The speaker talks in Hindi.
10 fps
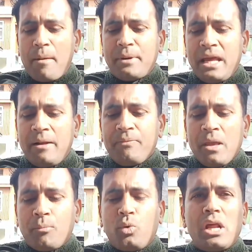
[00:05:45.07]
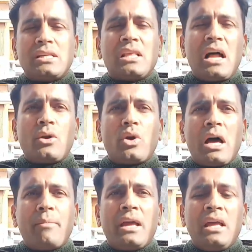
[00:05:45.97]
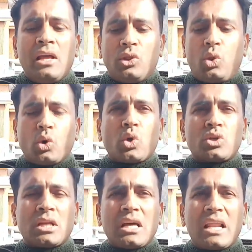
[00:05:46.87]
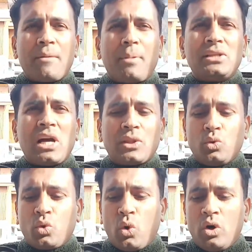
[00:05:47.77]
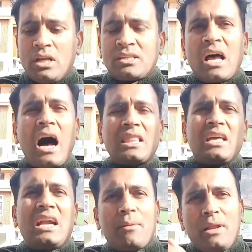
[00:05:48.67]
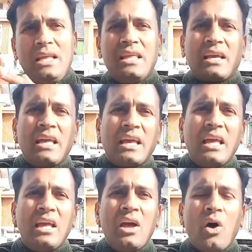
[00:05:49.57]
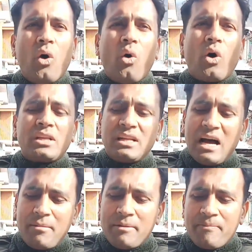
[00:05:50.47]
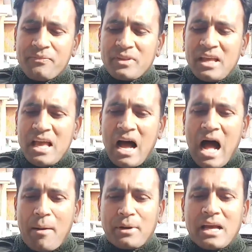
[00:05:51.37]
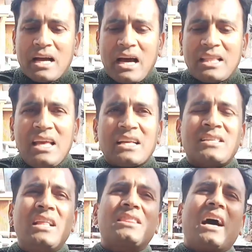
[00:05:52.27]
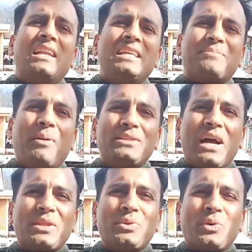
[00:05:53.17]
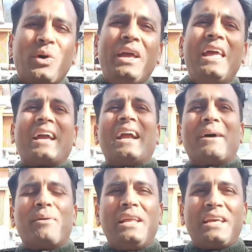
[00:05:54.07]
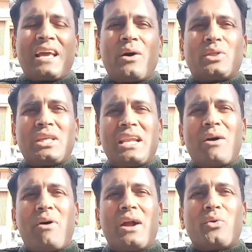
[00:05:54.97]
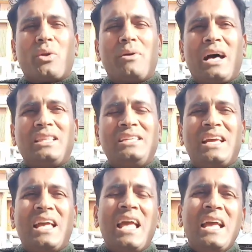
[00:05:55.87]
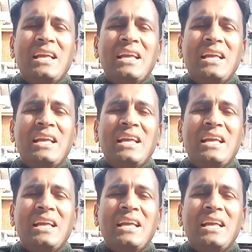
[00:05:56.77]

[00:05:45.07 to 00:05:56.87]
आपने पूरे जिला डोडा में दो पंचायतों को सात ए डबल e देखेंगे और जनाब अब क्या कर दिया सैतालीस पंचायतों को एक ए डबल e e लिखेगा और तेरह वार्ड और मिला दीजिए